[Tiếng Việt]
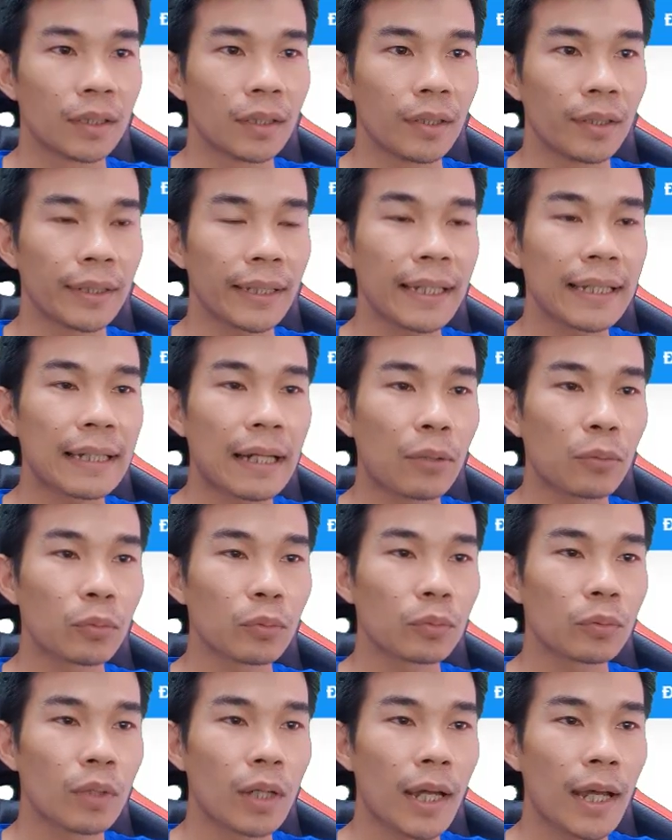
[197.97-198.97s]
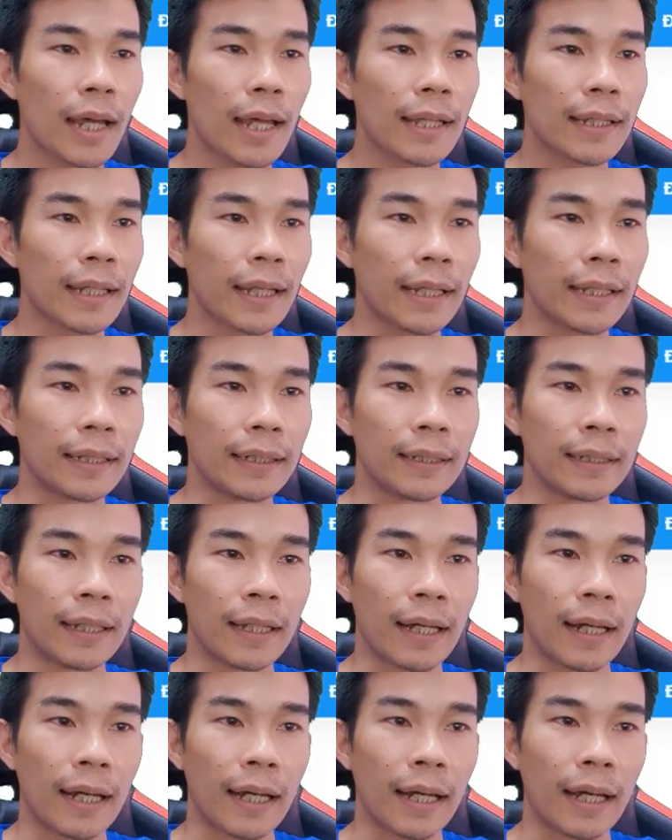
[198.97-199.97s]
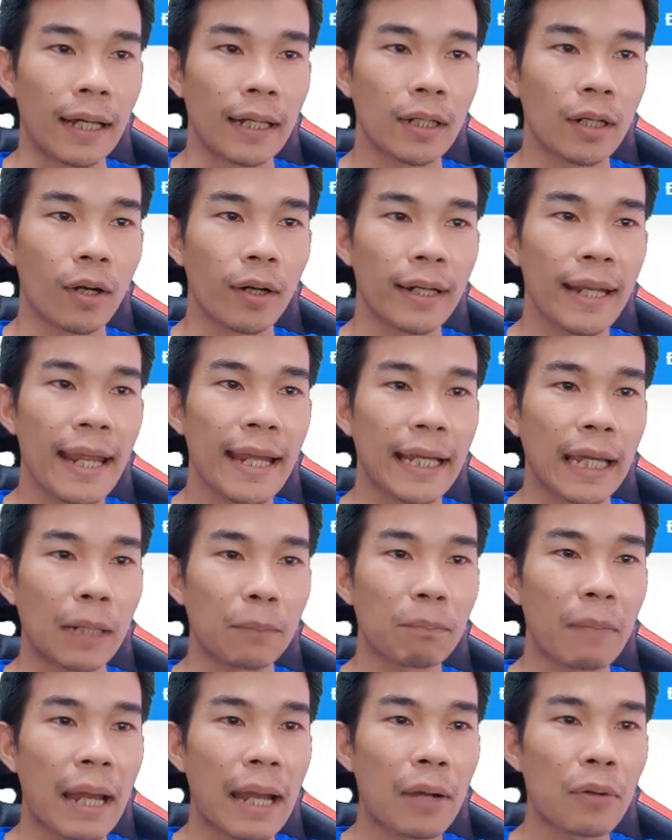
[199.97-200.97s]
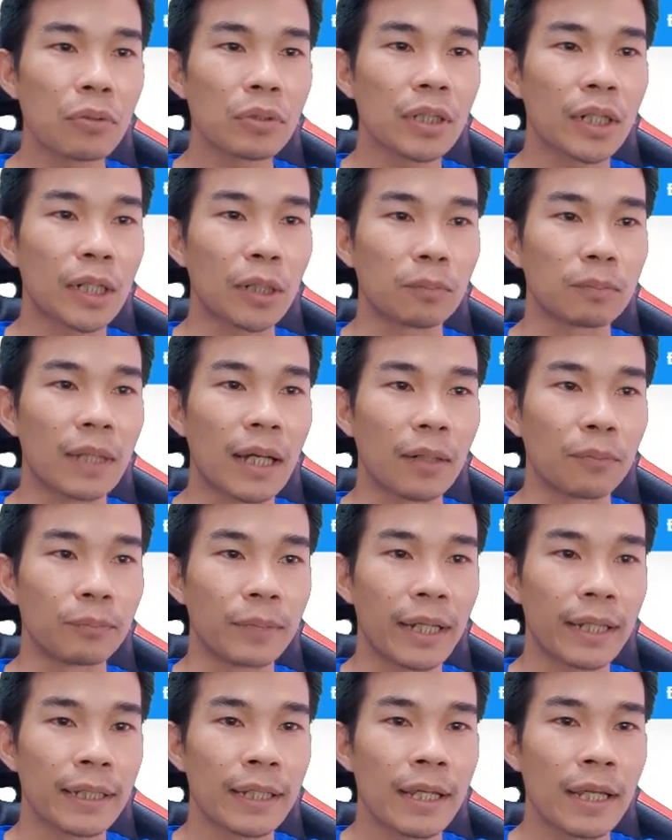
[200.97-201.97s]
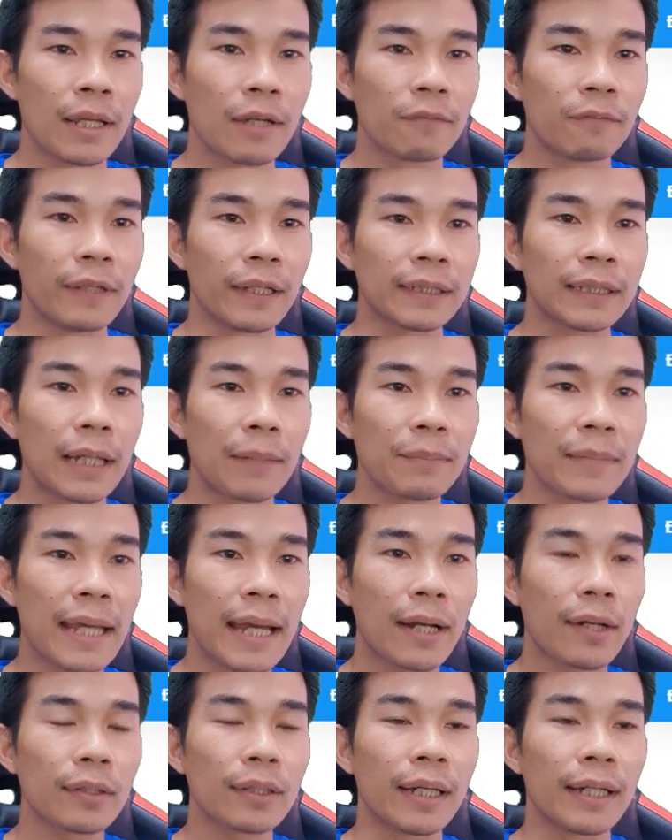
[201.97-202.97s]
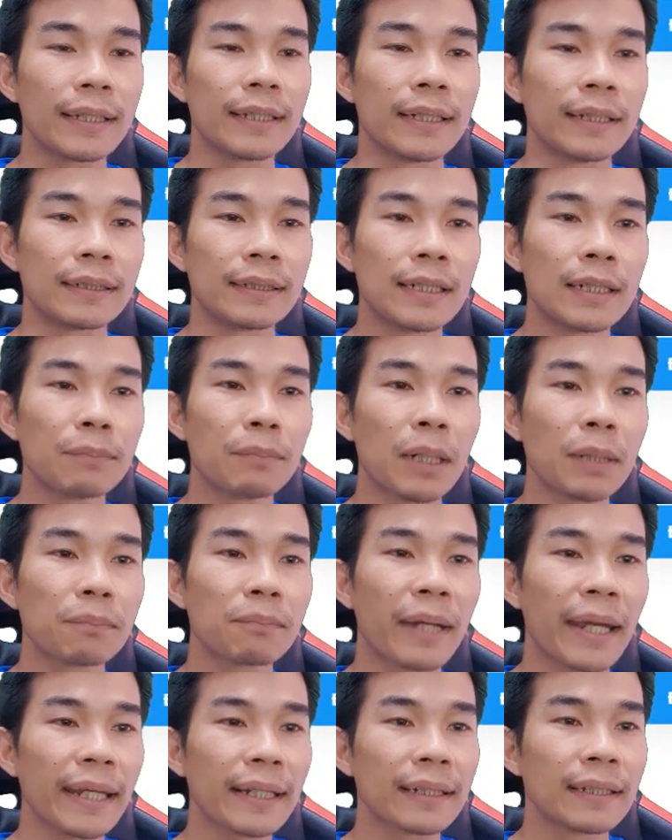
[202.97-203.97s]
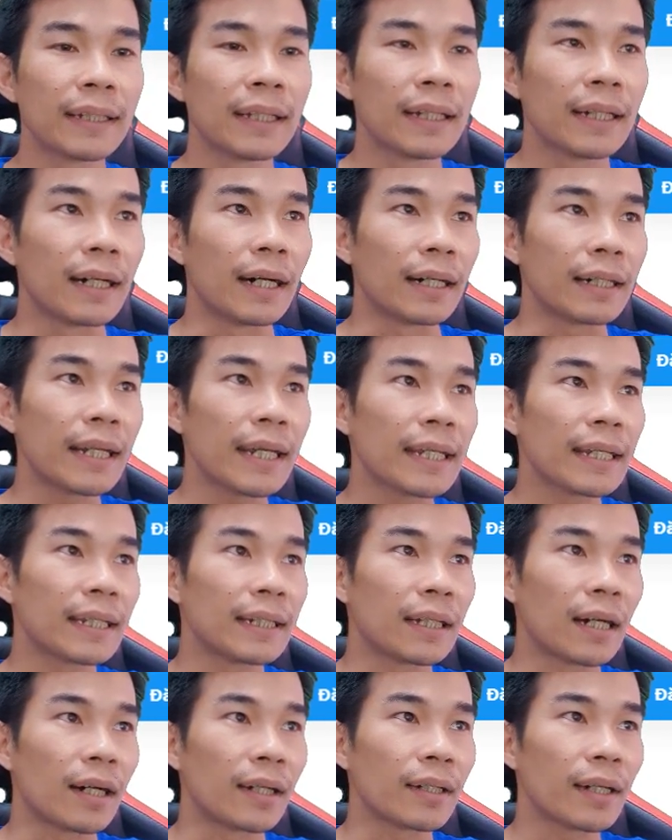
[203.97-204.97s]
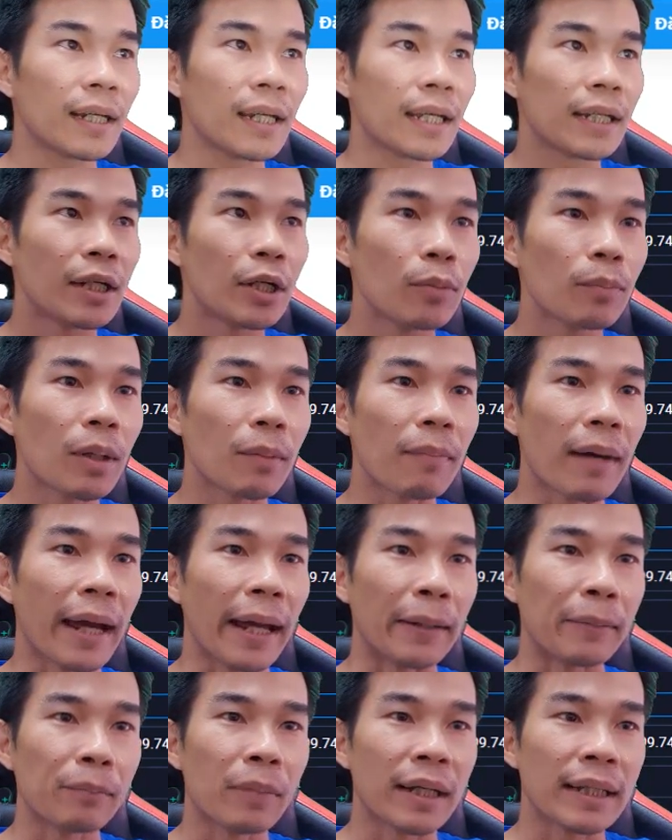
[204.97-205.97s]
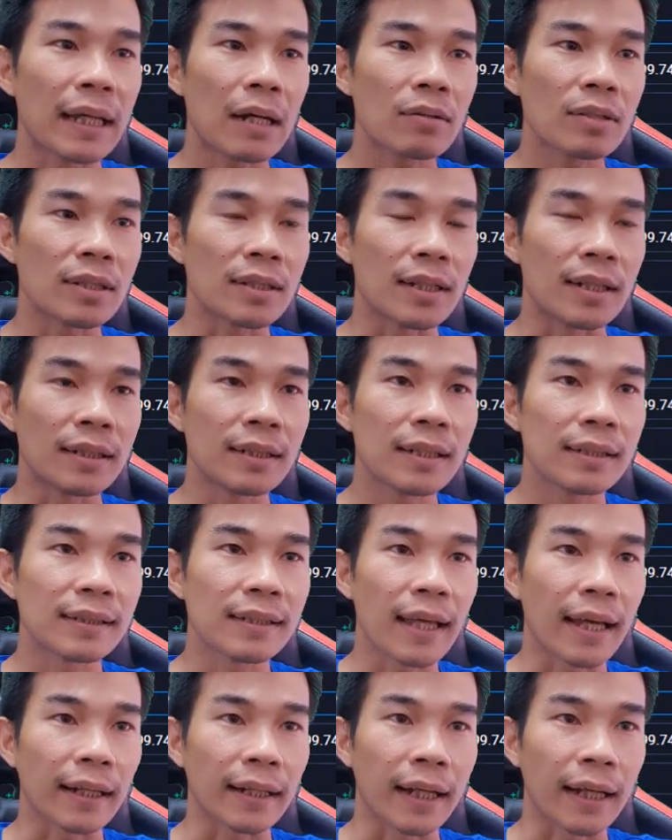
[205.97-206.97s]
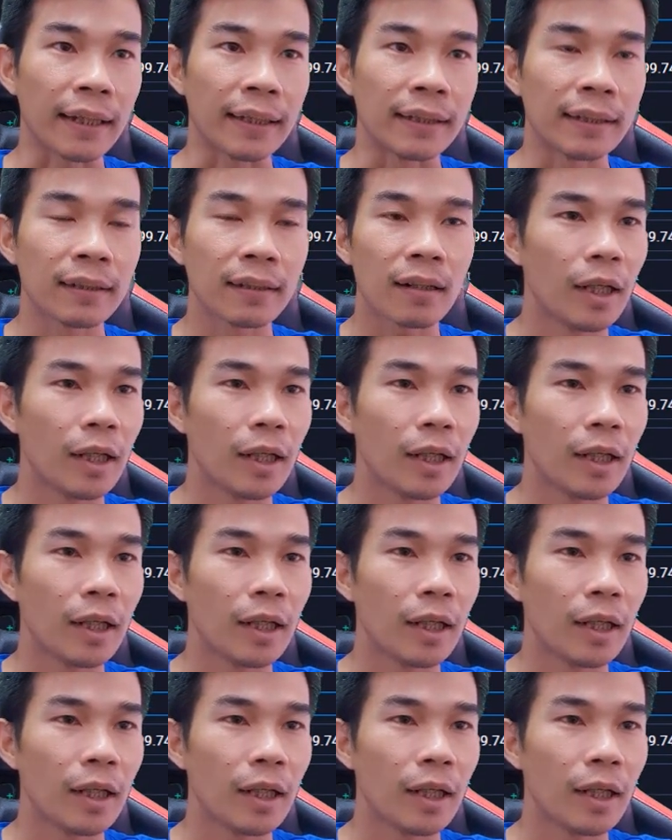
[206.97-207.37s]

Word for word: Rồi cái câu này là họ đang cảnh báo cho cộng đồng đây. Việc tham gia có thể dẫn đến mất mát. Ở đây là họ nói nếu mà bạn mà giao dịch ở trên sàn này,